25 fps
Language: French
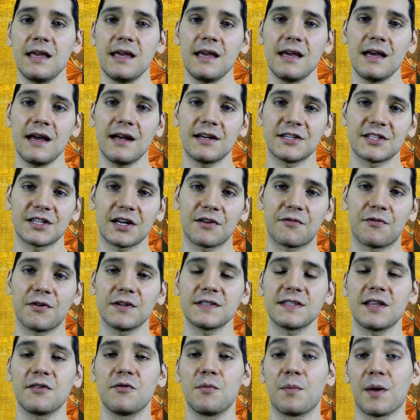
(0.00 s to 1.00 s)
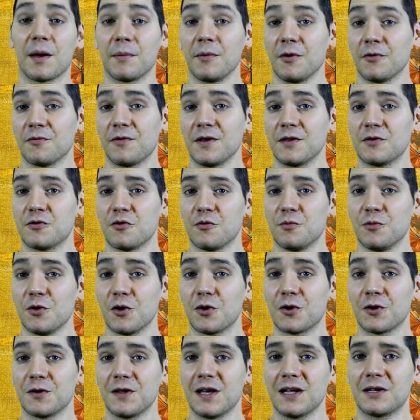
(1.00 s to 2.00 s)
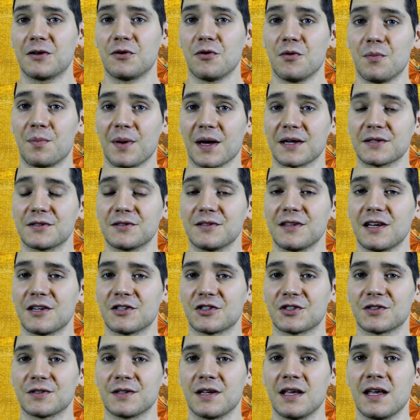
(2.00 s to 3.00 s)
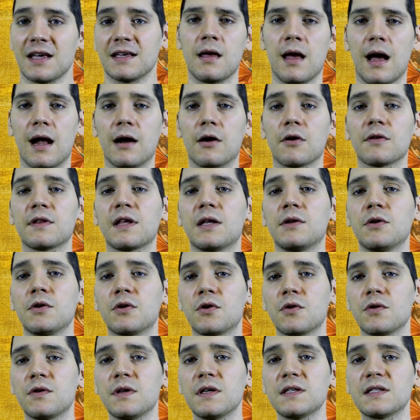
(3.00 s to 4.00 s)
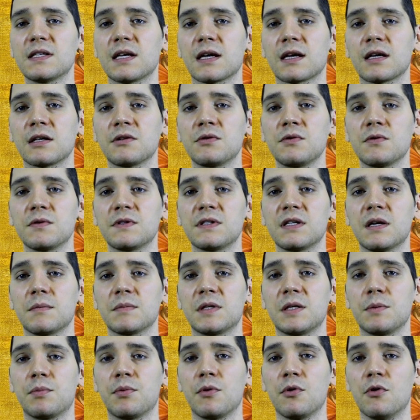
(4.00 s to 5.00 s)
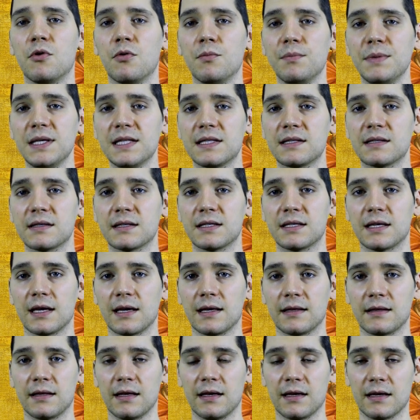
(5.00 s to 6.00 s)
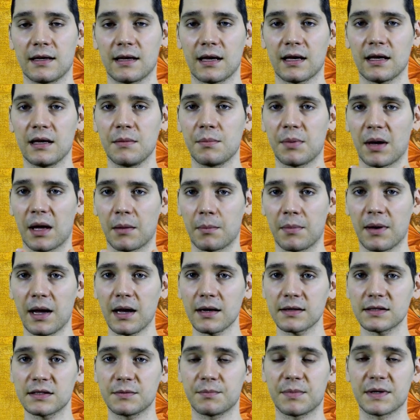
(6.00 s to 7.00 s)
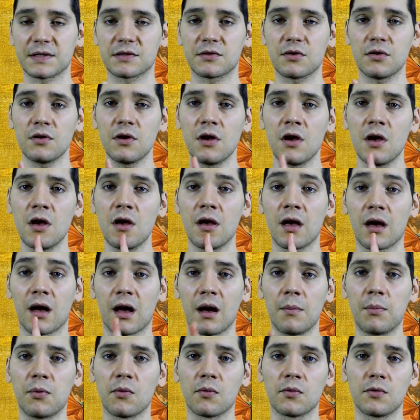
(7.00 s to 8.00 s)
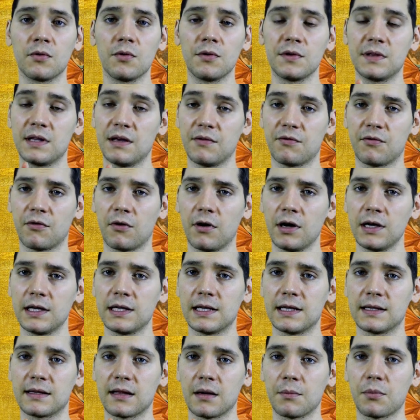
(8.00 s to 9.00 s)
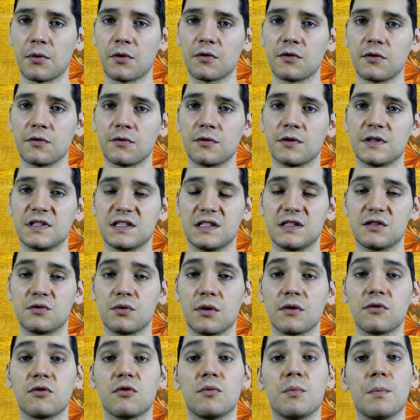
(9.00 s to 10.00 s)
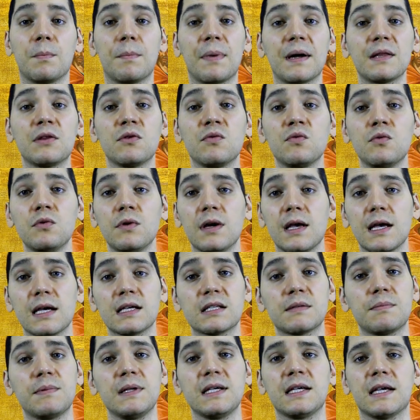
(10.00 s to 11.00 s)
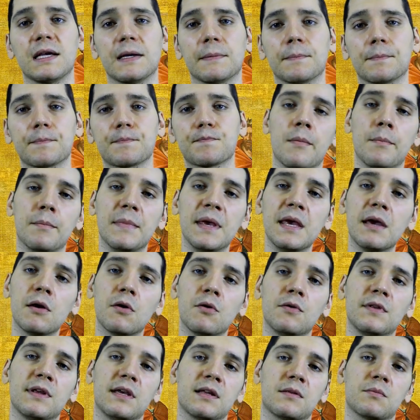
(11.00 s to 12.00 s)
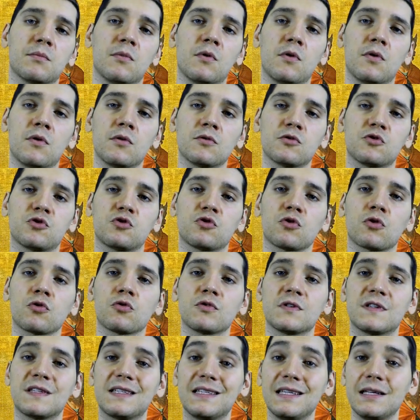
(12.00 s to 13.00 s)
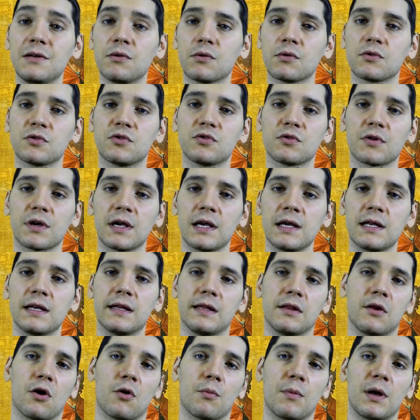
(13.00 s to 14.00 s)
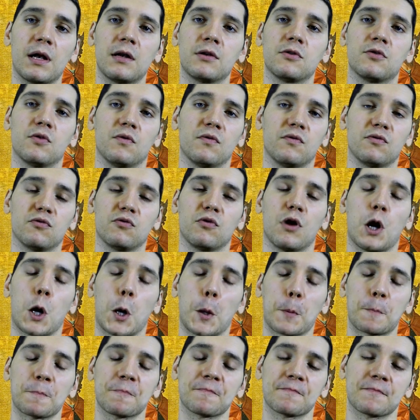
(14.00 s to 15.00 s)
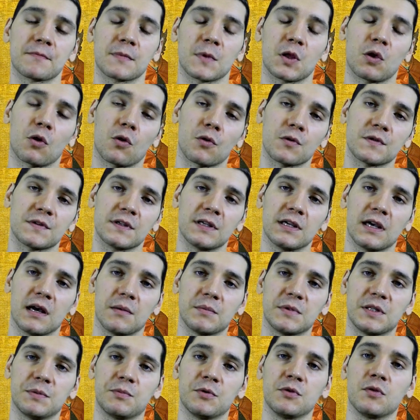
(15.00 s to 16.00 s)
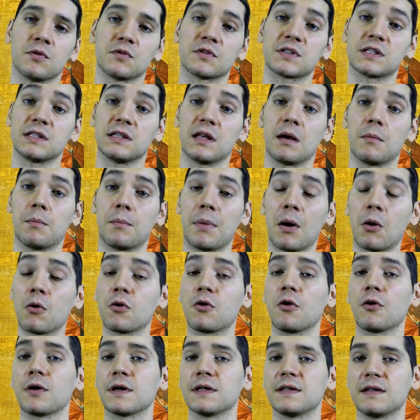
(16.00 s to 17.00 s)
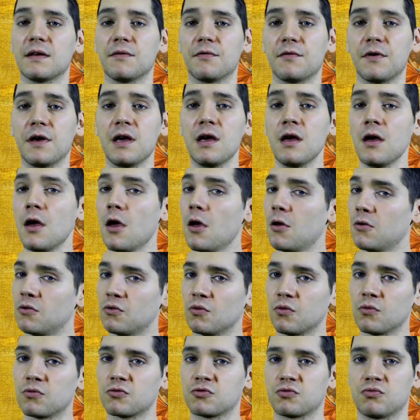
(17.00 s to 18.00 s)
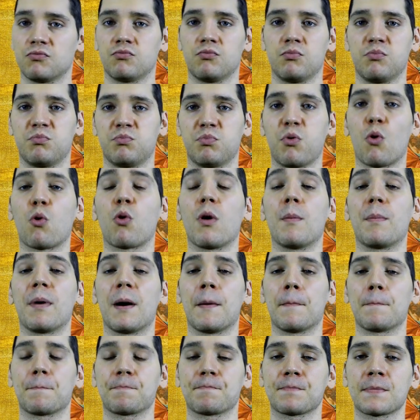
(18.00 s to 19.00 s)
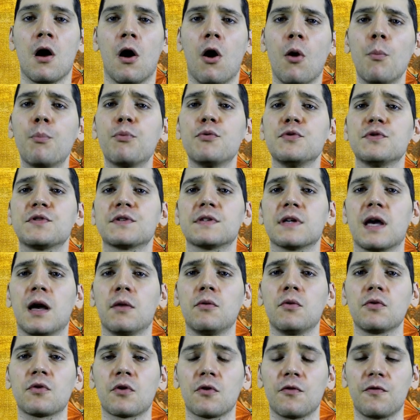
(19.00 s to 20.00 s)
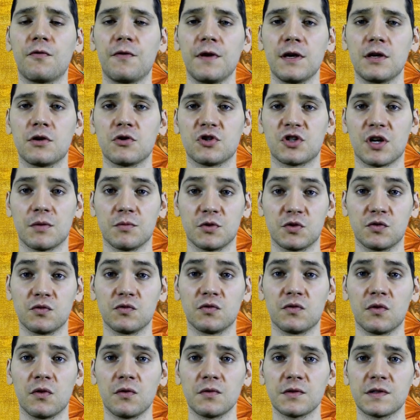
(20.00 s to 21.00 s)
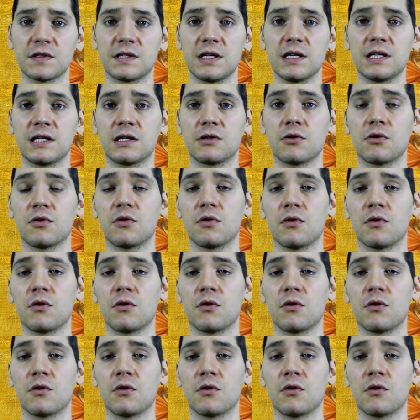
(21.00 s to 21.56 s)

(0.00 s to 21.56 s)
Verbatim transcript: et à chaque fois ça nous permet en fait de mieux connaître le personnage. Alors d'un autre côté ça réduit aussi un petit peu le mythe qui a été créé par Parks parce que rappelons-le des fois il est important dans les histoires de ne pas tout expliquer. Mais honnêtement sur une si longue durée il est normal de vouloir creuser un petit peu dans ce qui n'a pas encore été fait donc pourquoi pas. En plus, un autre fait que j'aime souvent, c'est que